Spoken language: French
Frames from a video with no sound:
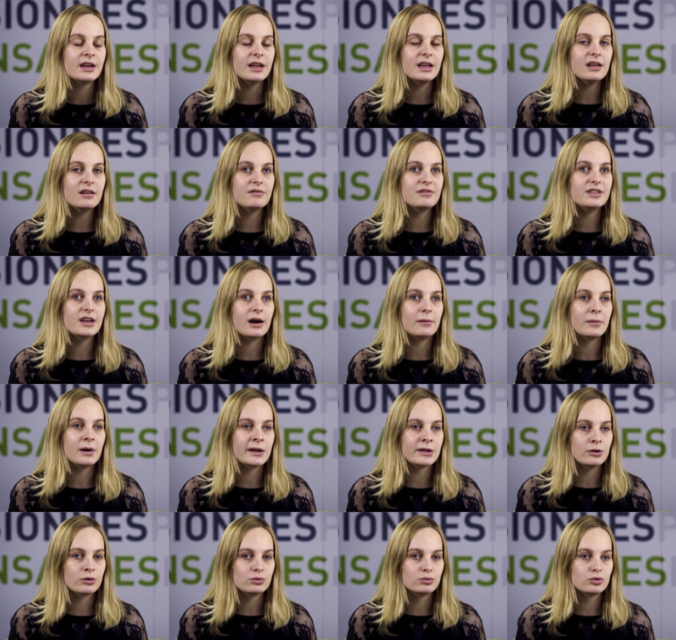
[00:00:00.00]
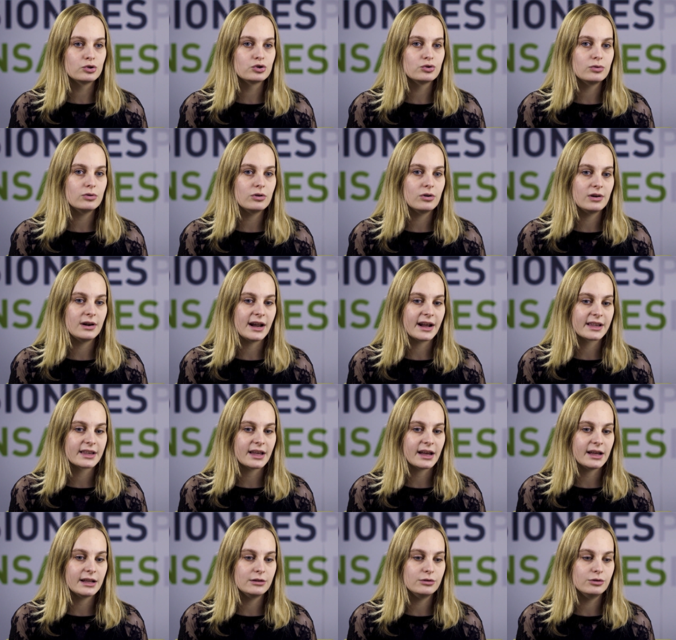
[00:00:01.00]
Et évidemment, il y a toujours euh, la
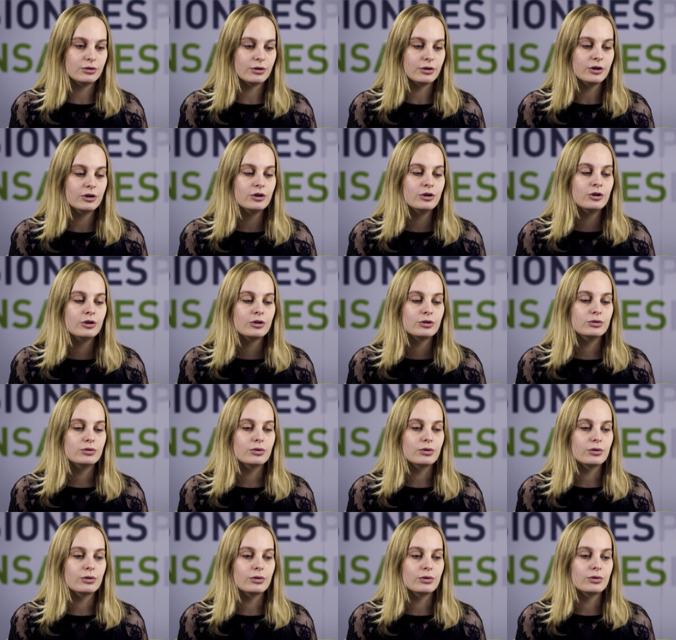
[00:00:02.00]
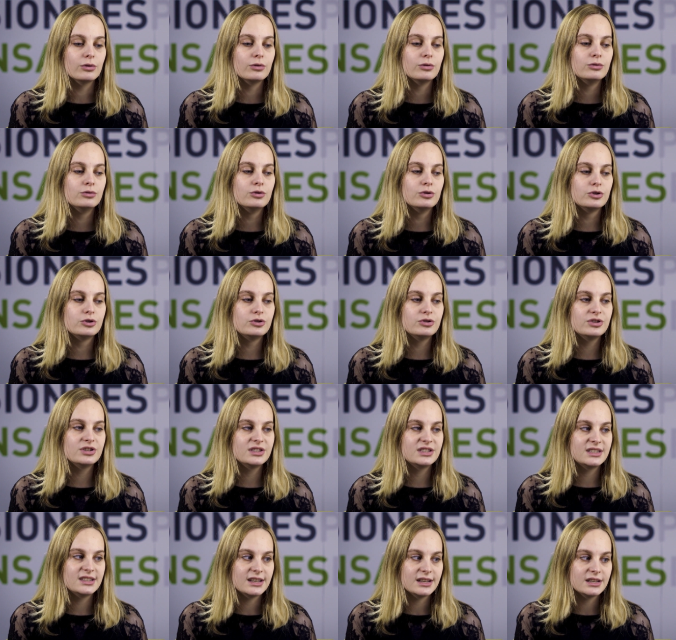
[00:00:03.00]
quête de, de, de
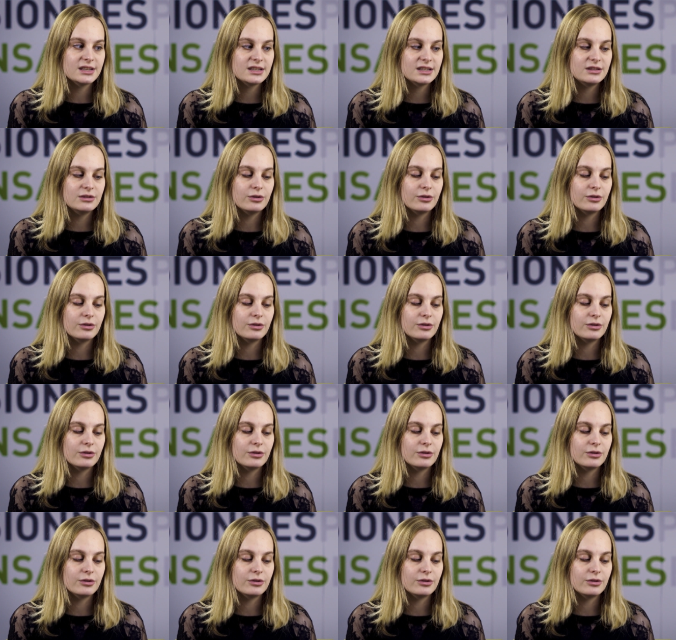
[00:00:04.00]
justice,